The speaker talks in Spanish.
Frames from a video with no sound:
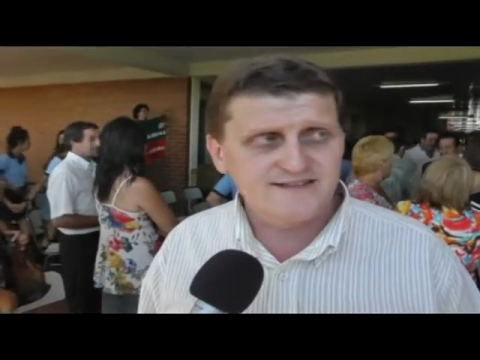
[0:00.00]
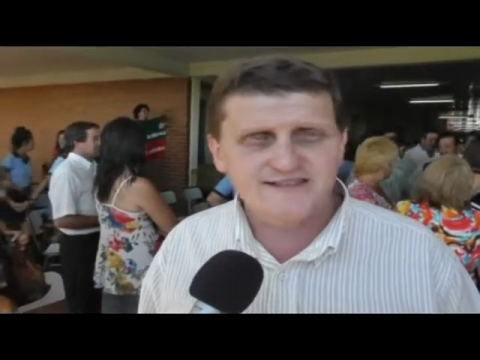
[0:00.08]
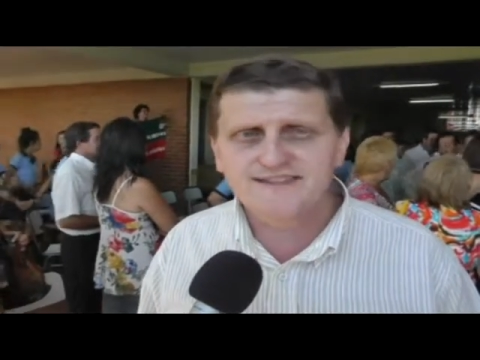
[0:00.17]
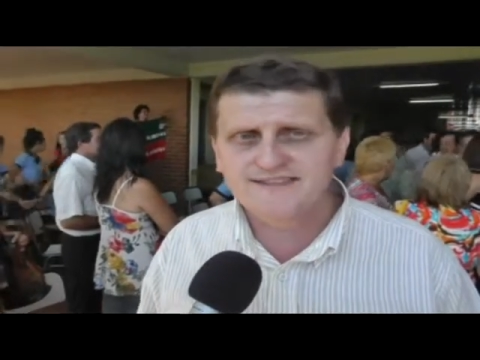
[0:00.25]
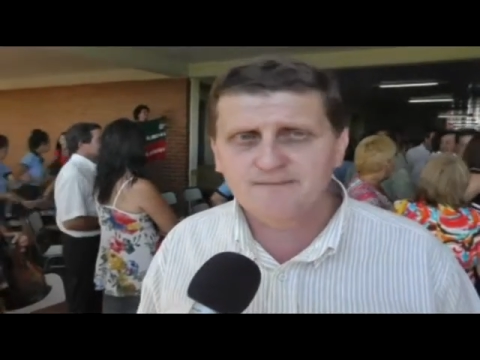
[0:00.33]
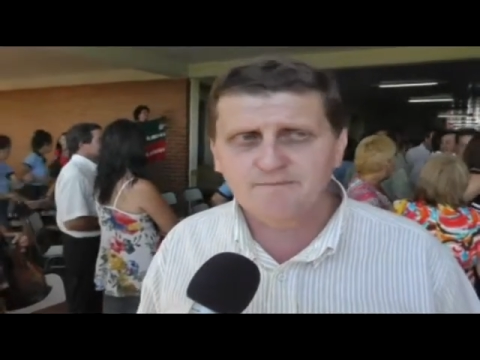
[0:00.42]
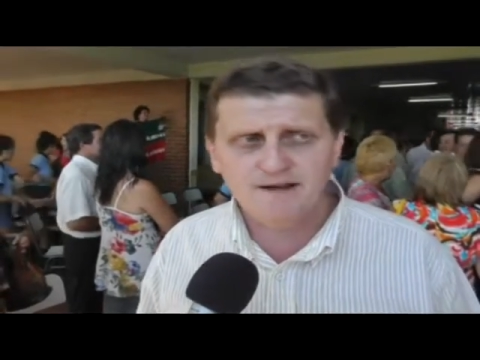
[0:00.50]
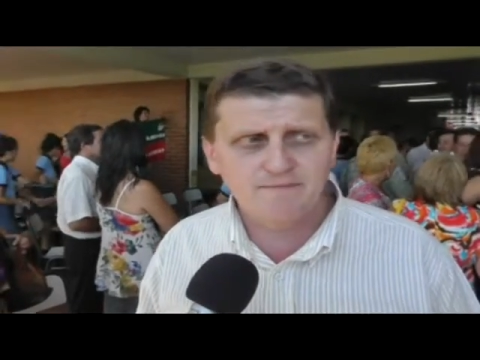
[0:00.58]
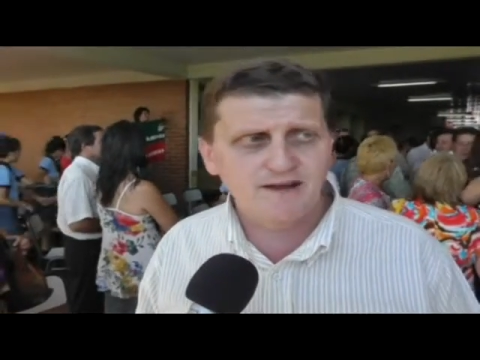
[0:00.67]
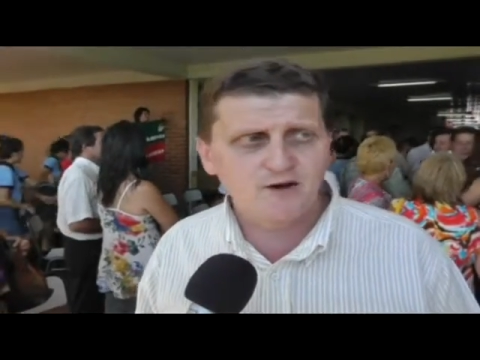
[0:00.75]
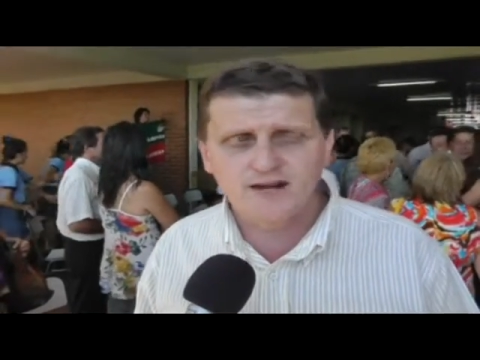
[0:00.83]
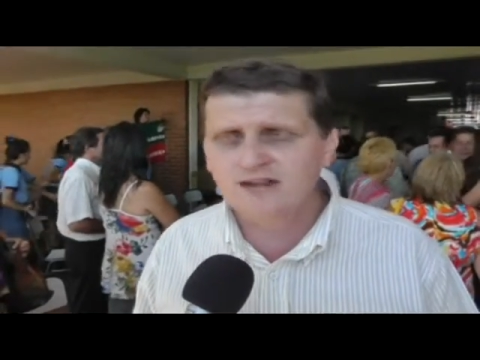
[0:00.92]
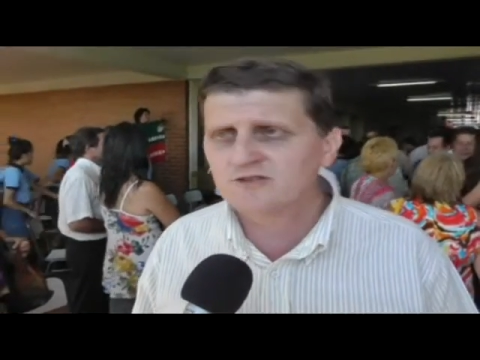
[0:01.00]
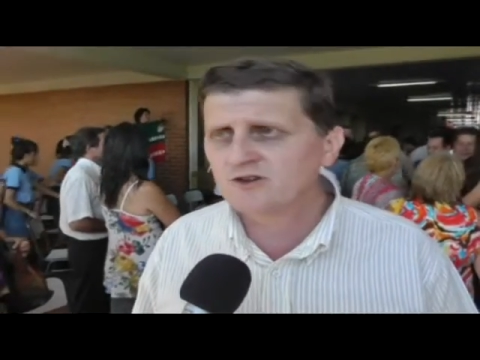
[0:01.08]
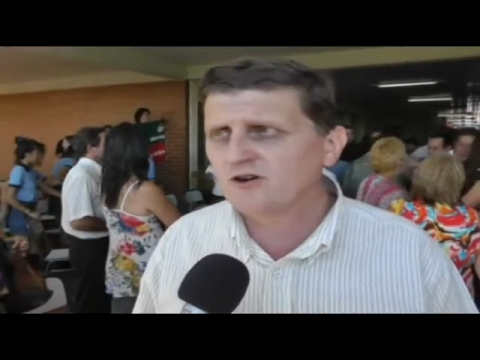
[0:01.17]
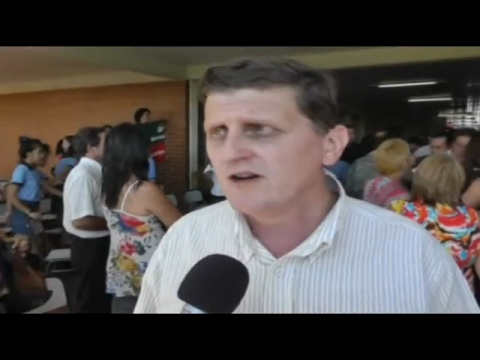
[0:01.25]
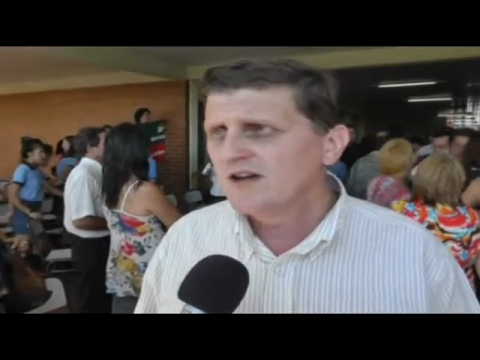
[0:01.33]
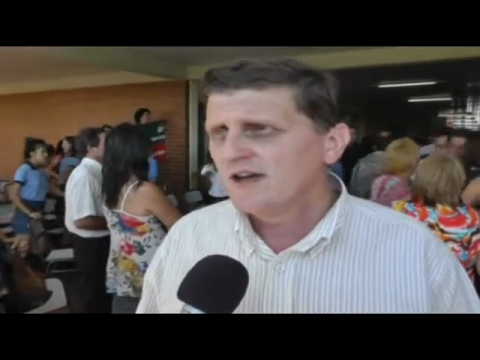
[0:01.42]
de seguir siempre
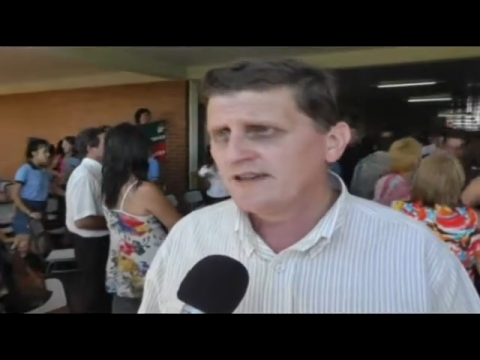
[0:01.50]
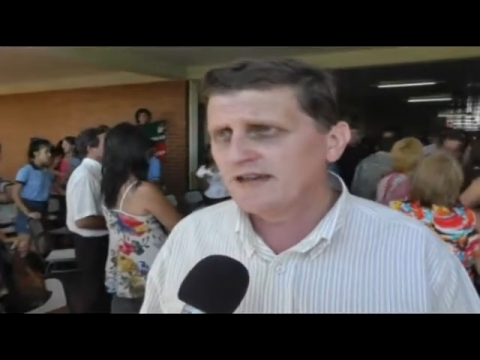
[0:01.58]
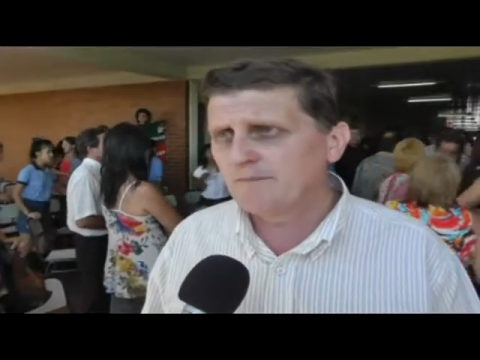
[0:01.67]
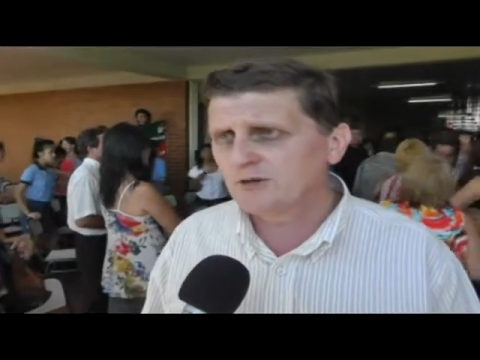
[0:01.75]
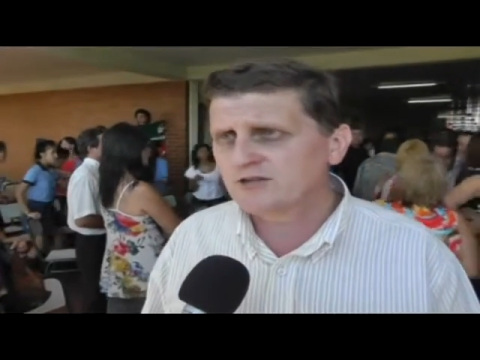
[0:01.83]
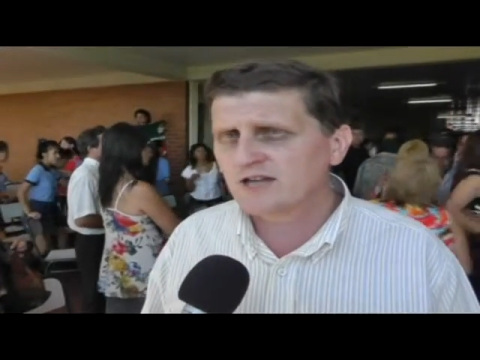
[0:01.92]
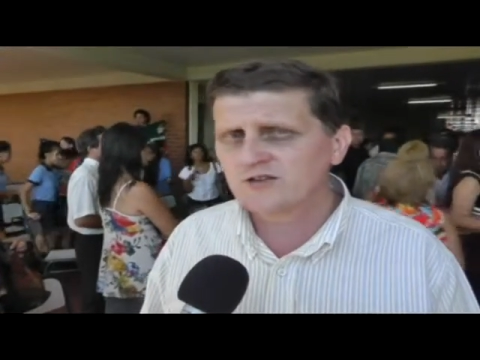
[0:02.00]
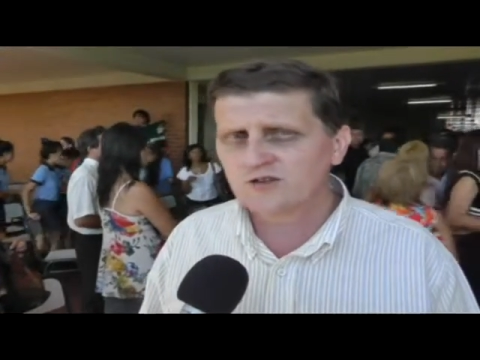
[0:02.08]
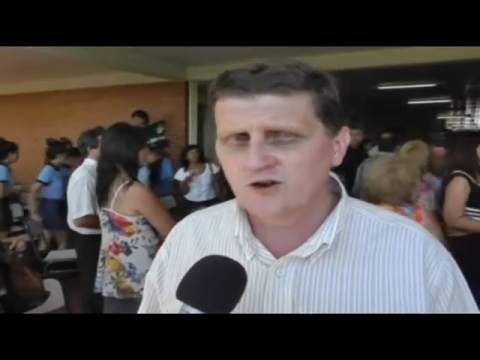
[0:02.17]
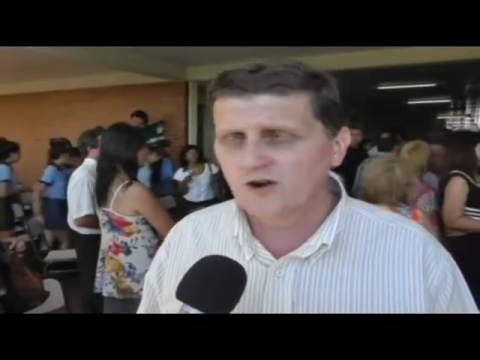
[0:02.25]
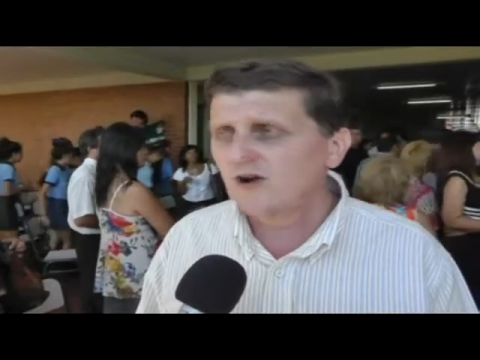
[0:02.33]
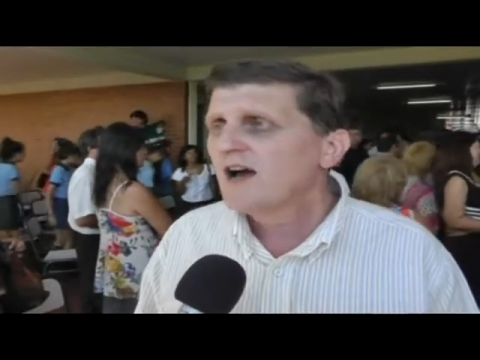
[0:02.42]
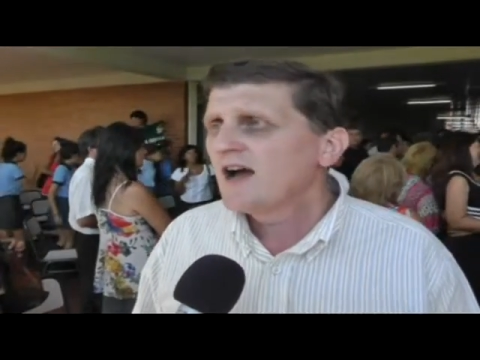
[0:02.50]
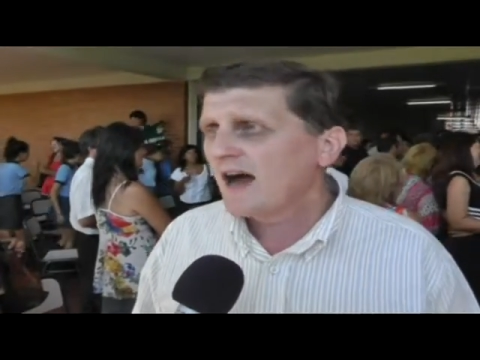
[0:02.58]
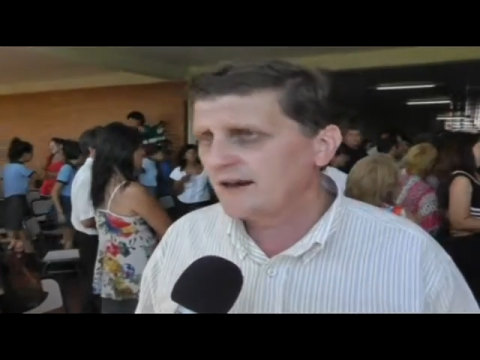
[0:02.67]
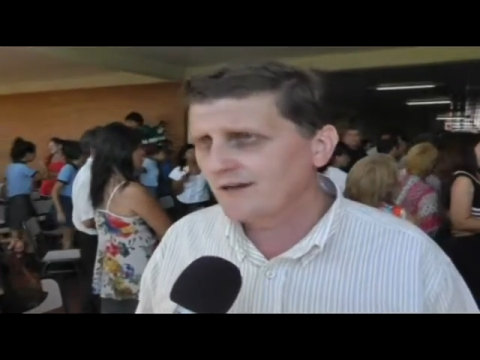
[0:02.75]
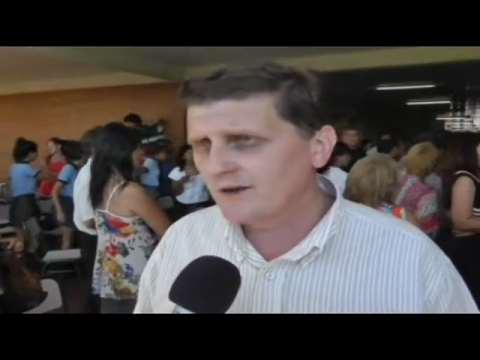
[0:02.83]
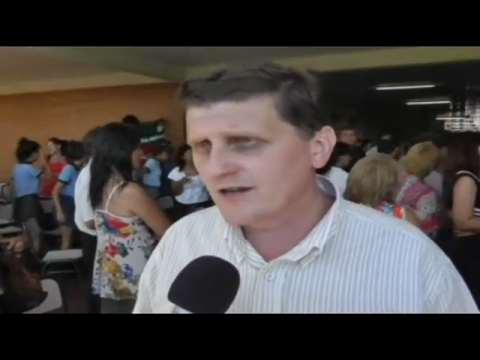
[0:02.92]
mejorando y apostando
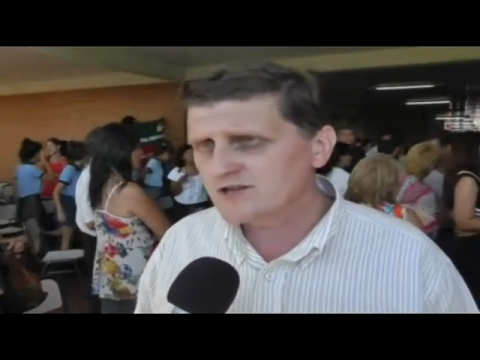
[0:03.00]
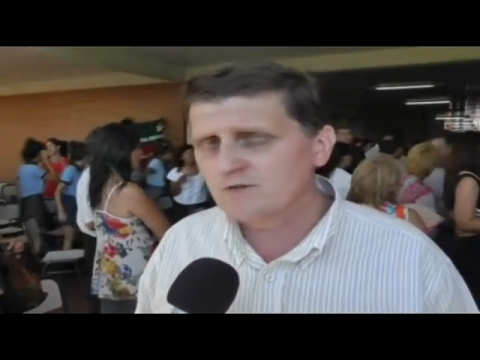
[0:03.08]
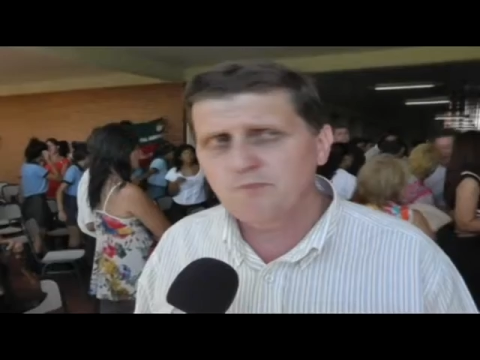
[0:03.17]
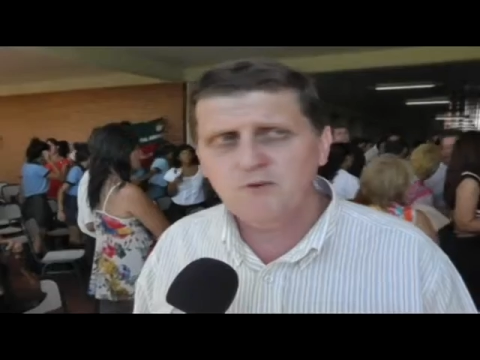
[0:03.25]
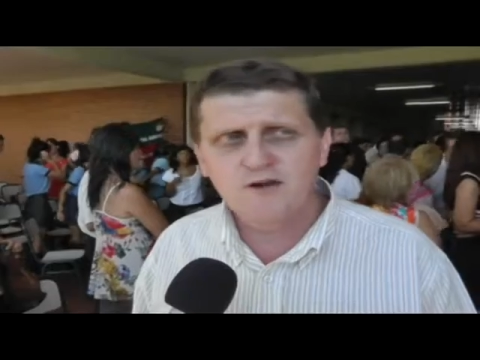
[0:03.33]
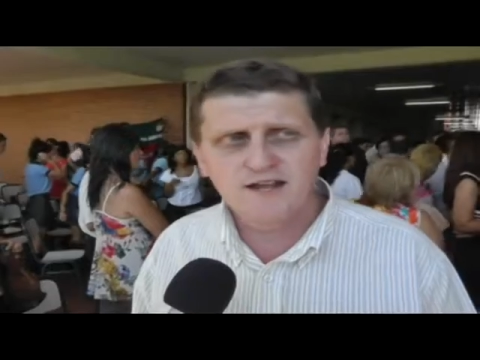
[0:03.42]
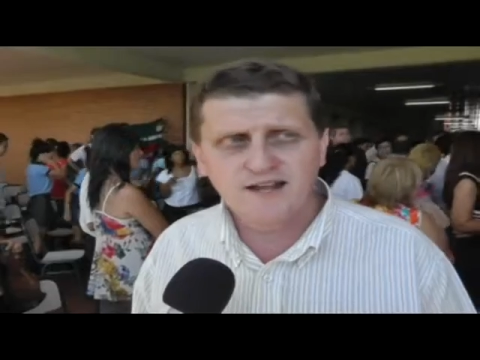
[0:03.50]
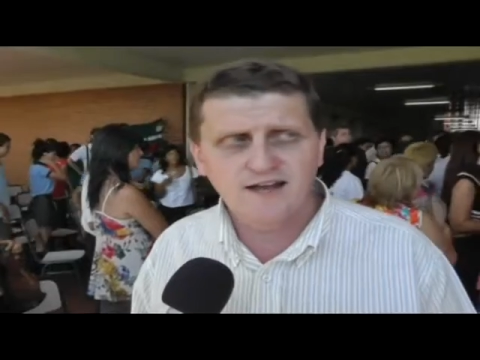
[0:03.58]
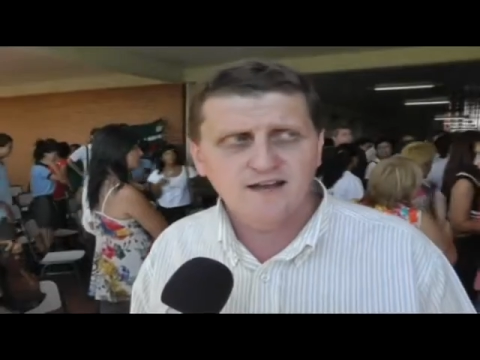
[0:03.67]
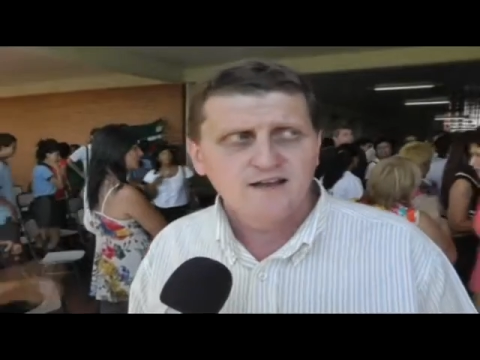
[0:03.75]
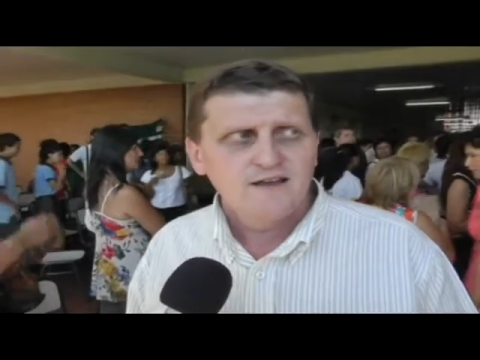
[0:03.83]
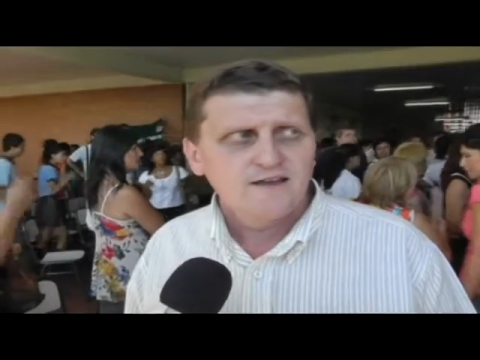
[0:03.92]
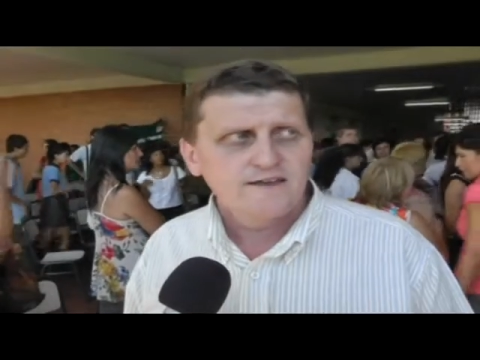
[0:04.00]
a la educación pública.